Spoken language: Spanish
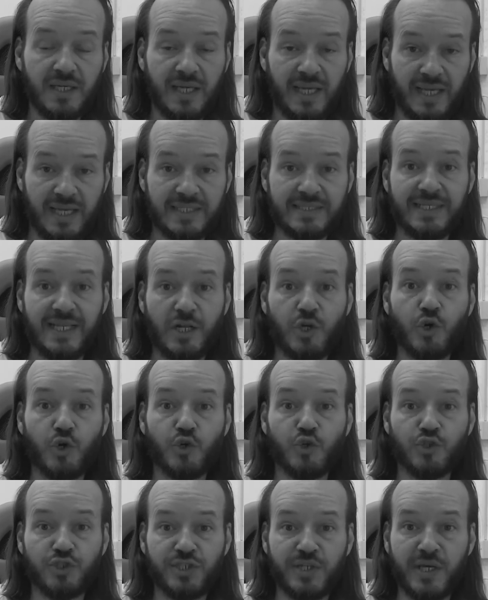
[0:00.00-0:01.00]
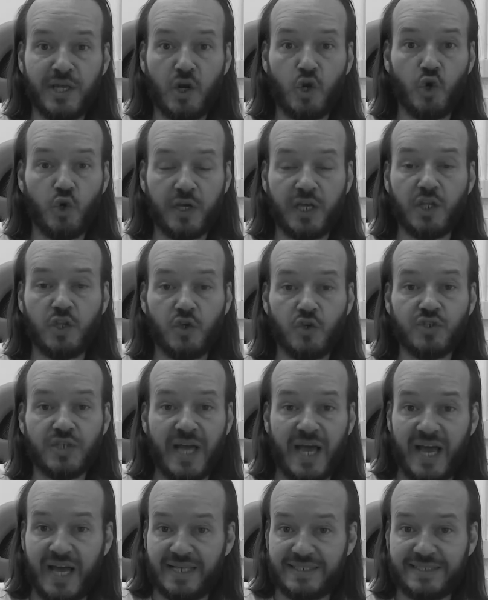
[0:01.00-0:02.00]
es el conocer lo que
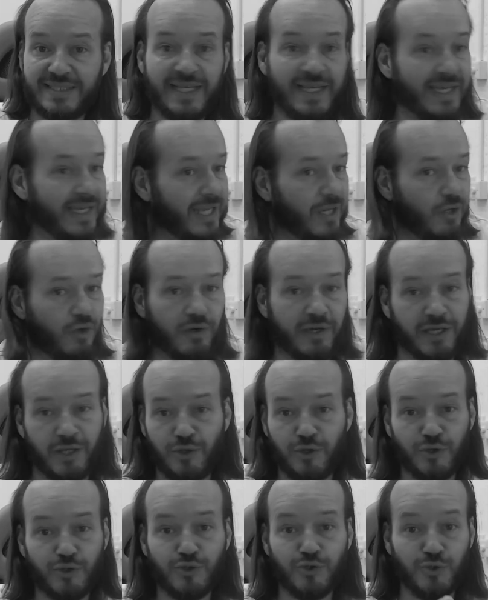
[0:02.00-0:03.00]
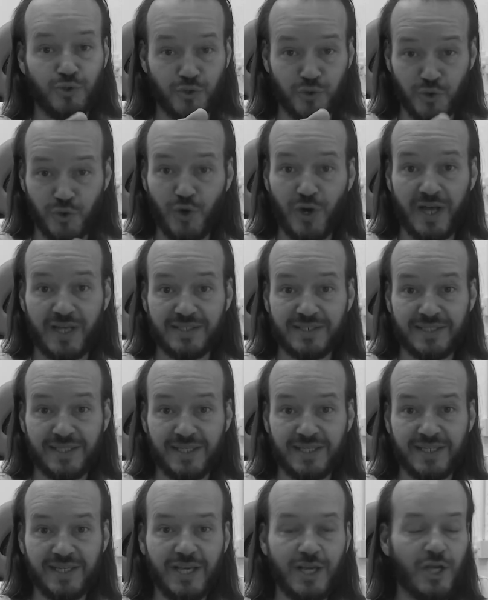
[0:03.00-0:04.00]
Dios hace y lo que Dios no
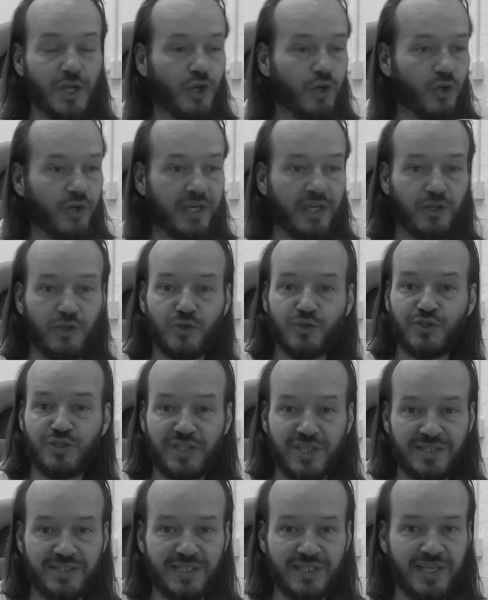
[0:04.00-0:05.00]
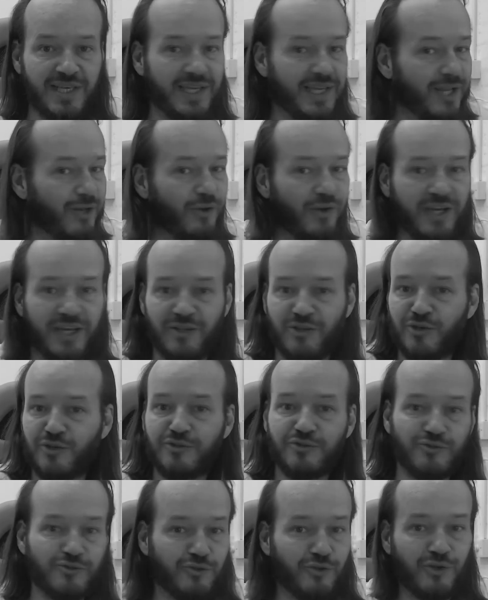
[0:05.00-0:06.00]
hace, lo que Dios dice y lo que
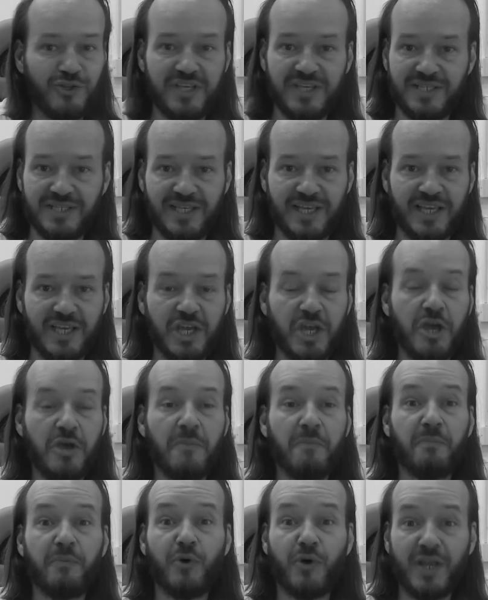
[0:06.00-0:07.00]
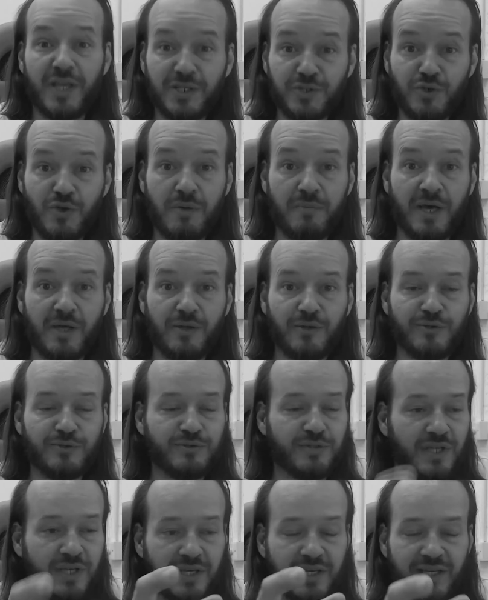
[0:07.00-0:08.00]
Dios no dice. Por eso,
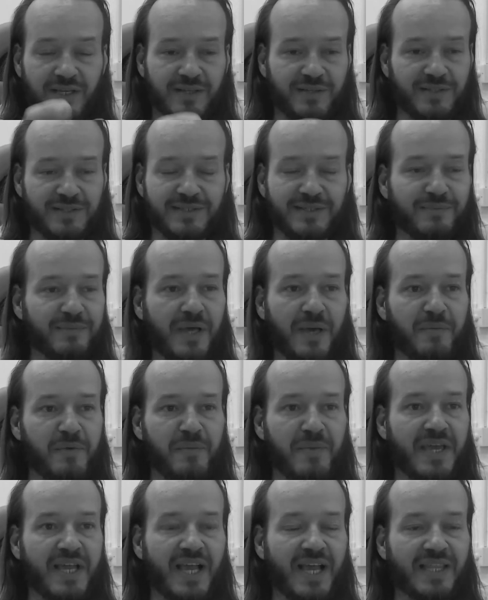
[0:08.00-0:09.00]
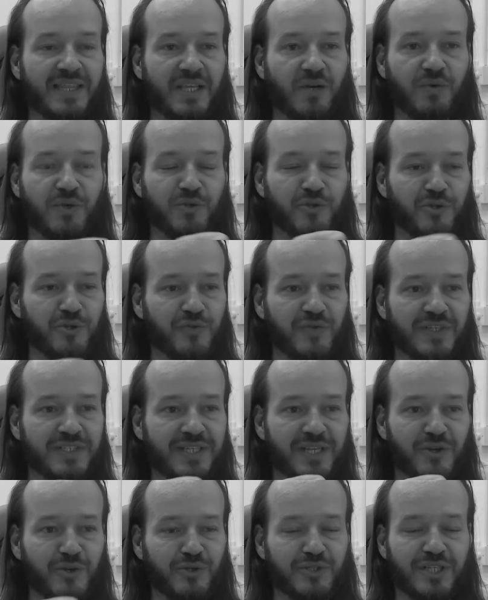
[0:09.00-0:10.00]
amados, eh, a mí me encanta cuando Dios va a
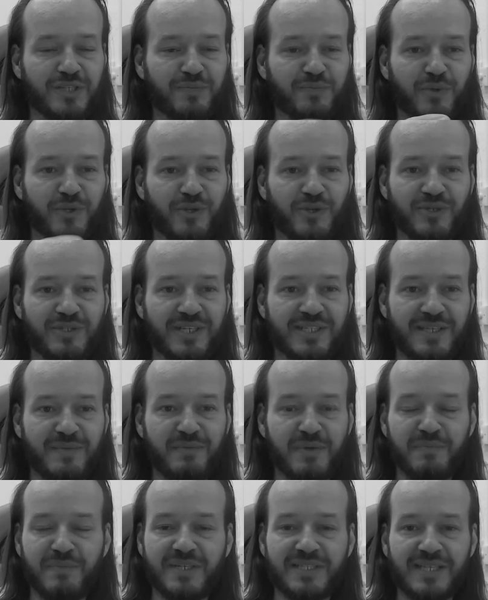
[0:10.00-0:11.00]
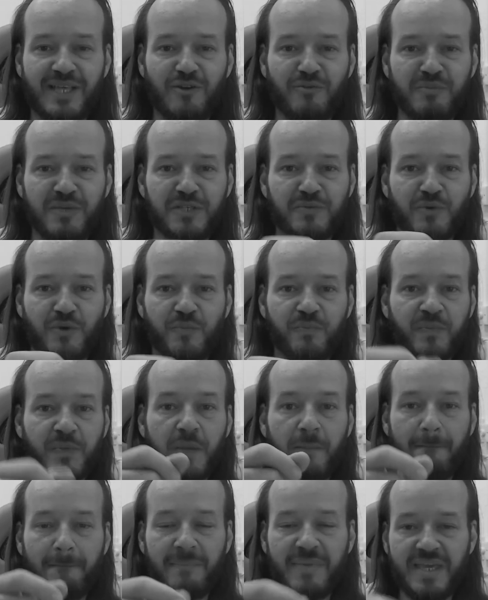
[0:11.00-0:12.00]
hacer cosas poderosas, siempre pasa lo mismo.
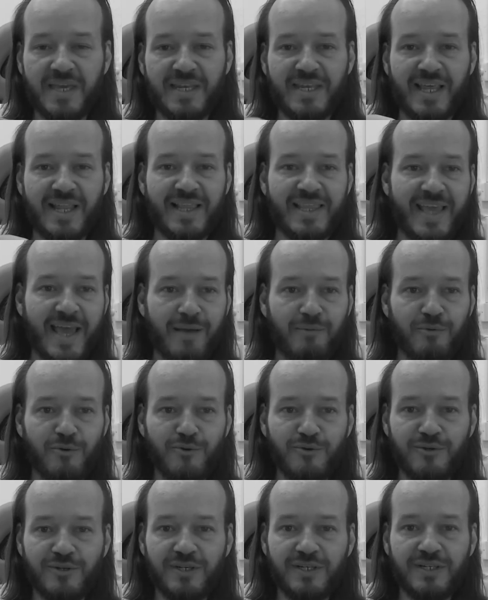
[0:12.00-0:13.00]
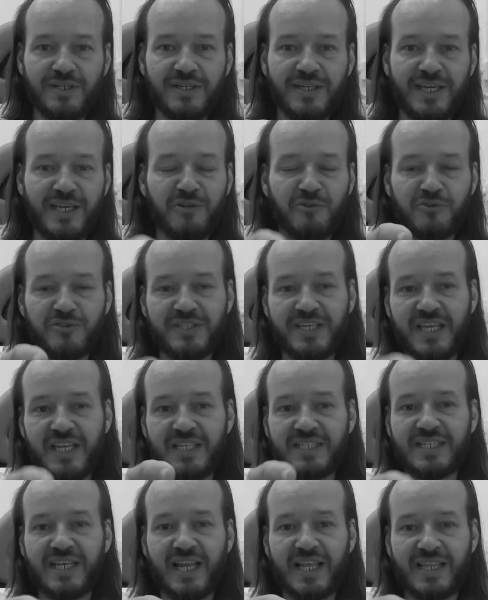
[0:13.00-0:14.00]
Viene el diablo y nos
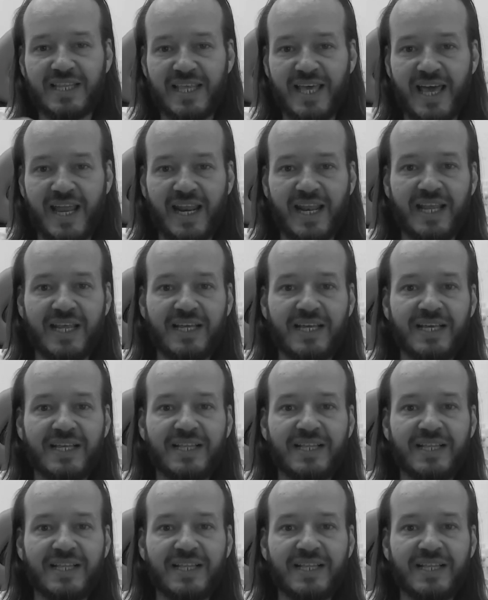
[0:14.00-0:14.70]
quiere zarandear,